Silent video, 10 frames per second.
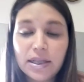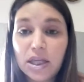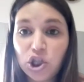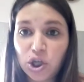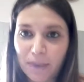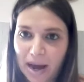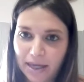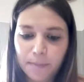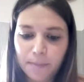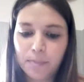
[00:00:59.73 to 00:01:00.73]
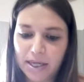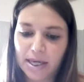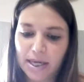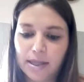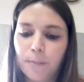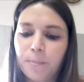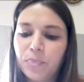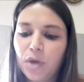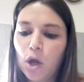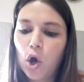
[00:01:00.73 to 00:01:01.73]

Teshi Mai mi chiede,